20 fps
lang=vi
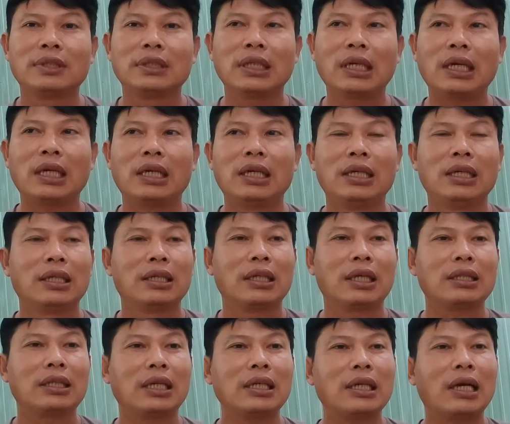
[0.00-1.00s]
Thành thử ra ông
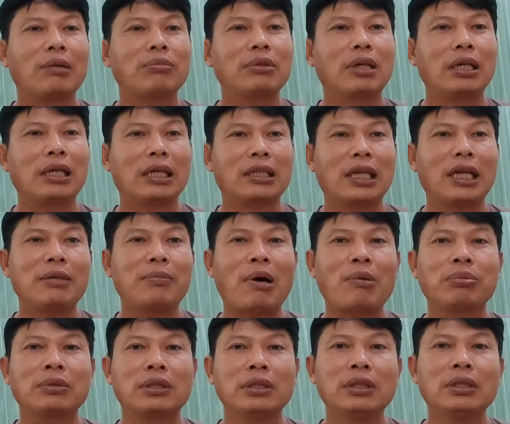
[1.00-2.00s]
nói là thấy bông tươi
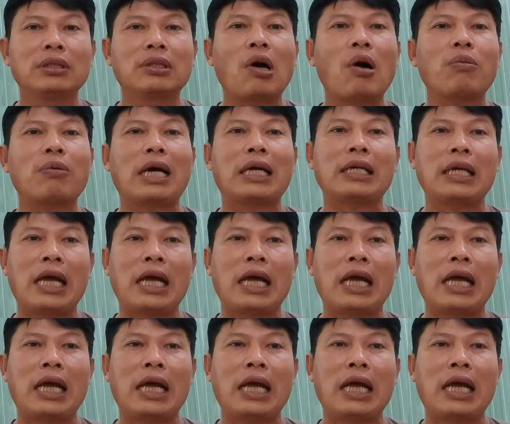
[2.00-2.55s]
tốt anh Ham,